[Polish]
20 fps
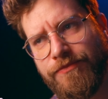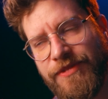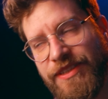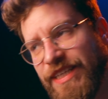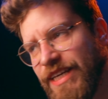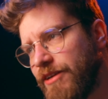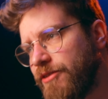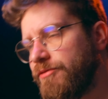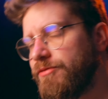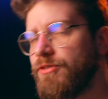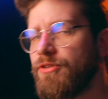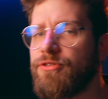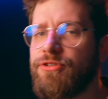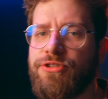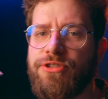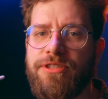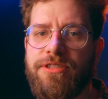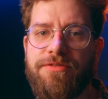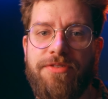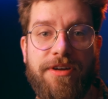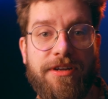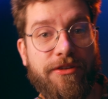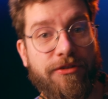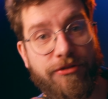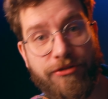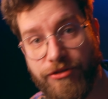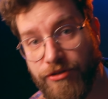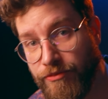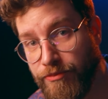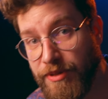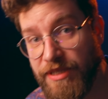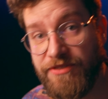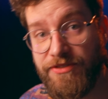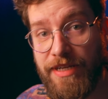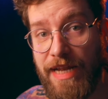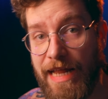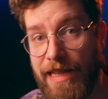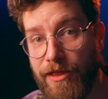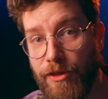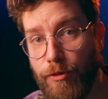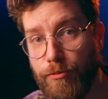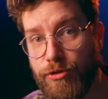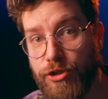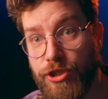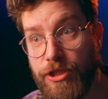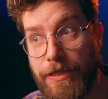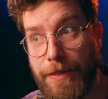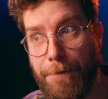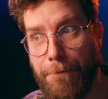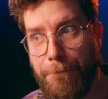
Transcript: nierówności z wartością bezwzględną, czyli